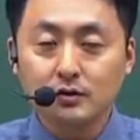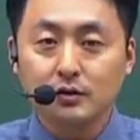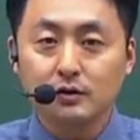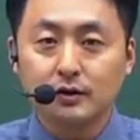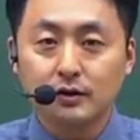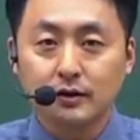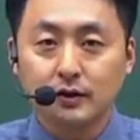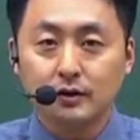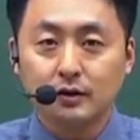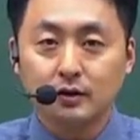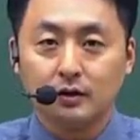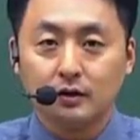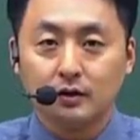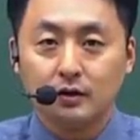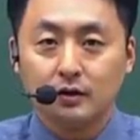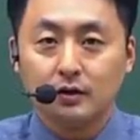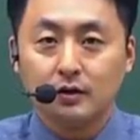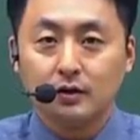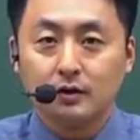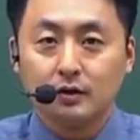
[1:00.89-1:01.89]
거잖아요.
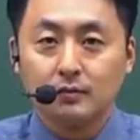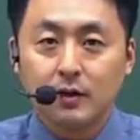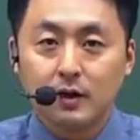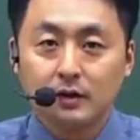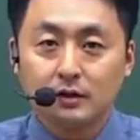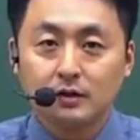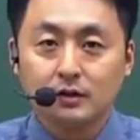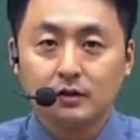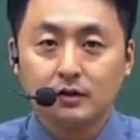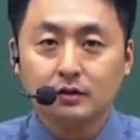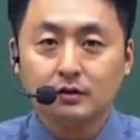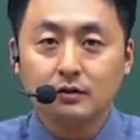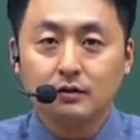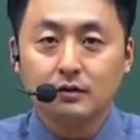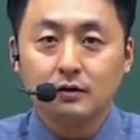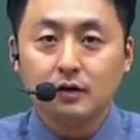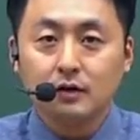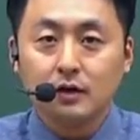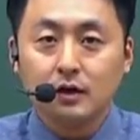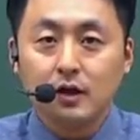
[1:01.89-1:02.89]
그 말은 즉
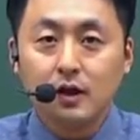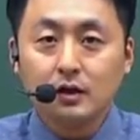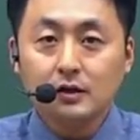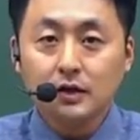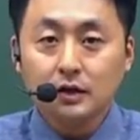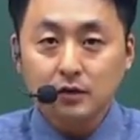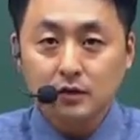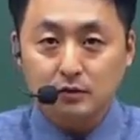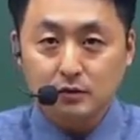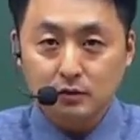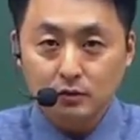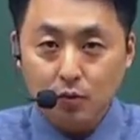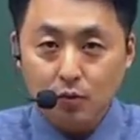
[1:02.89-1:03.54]
일 차 시험을